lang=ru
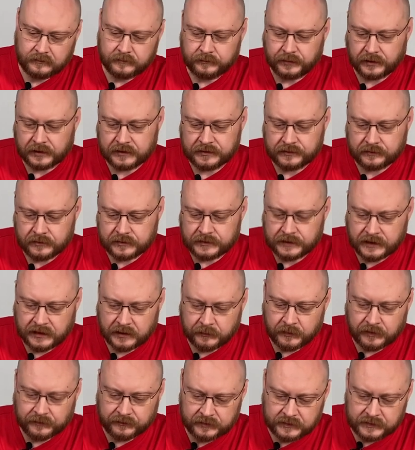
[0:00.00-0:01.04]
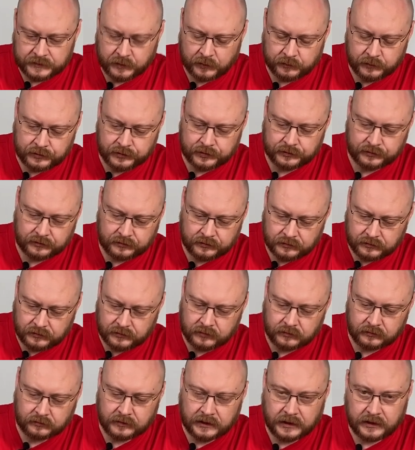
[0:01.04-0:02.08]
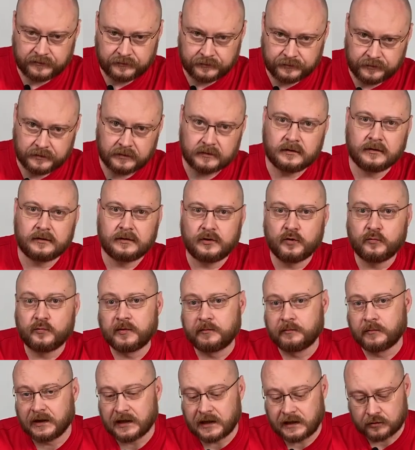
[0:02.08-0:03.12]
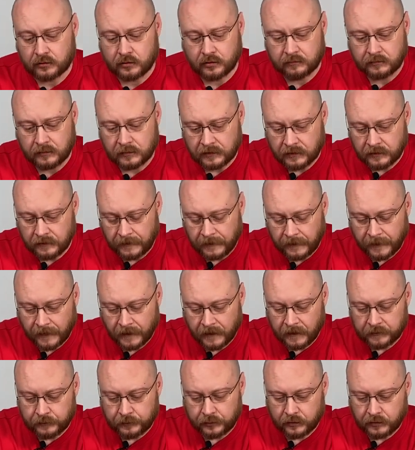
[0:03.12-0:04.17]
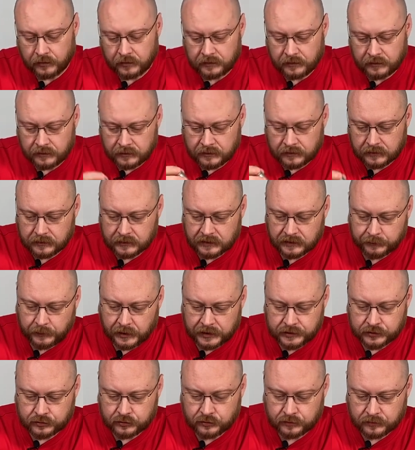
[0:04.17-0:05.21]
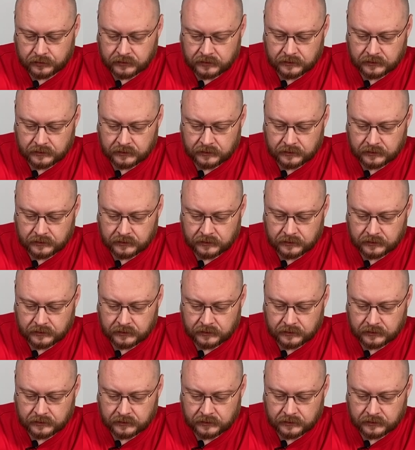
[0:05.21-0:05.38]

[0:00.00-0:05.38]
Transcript: производится отбивка с помощью э, ударов э, любым молотком по колпачку.